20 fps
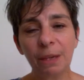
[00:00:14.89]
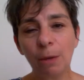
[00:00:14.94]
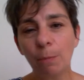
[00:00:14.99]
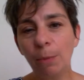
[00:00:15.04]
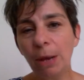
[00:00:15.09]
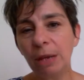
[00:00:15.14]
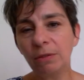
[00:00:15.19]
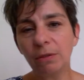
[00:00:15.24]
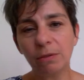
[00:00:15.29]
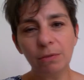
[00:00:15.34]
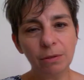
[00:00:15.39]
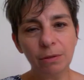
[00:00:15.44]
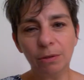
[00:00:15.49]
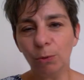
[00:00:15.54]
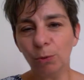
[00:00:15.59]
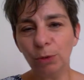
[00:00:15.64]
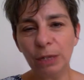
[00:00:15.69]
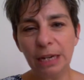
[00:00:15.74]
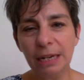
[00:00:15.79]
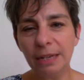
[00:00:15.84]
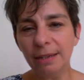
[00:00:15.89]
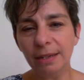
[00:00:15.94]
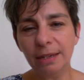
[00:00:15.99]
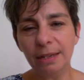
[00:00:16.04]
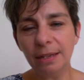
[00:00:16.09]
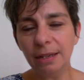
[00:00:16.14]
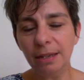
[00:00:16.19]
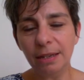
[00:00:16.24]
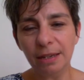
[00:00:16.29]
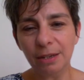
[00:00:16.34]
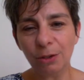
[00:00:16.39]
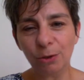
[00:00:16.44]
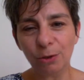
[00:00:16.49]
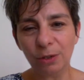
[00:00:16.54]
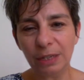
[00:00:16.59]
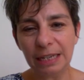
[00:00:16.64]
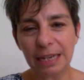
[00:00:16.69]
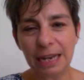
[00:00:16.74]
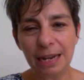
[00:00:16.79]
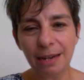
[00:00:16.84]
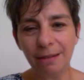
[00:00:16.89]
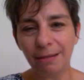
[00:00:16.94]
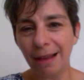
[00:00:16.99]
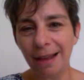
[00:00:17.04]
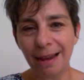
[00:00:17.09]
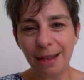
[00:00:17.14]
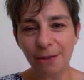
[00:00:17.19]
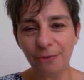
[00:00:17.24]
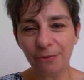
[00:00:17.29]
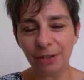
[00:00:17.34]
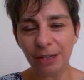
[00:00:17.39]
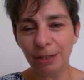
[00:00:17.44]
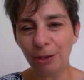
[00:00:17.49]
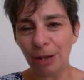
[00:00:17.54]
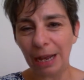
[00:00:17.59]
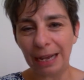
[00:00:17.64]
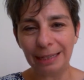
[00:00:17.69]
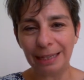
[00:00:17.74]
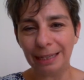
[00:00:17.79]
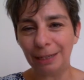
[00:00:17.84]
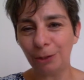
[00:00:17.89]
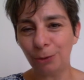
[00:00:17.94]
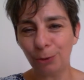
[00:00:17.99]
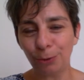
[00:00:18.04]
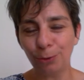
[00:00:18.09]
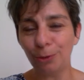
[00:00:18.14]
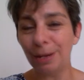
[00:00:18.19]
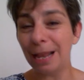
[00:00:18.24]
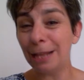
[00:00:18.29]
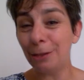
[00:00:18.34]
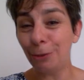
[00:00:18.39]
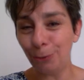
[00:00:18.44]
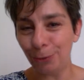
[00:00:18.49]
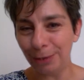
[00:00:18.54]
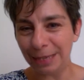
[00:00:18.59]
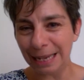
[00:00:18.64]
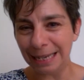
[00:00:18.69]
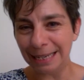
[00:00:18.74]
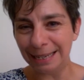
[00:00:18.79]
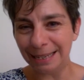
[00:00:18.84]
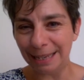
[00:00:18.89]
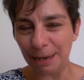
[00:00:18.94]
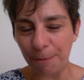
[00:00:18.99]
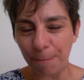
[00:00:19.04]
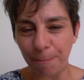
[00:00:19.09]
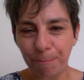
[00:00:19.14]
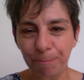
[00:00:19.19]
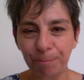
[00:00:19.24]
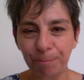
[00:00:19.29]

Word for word: Parce qu'on a les idées essentielles à la fin de la rédaction de la totalité.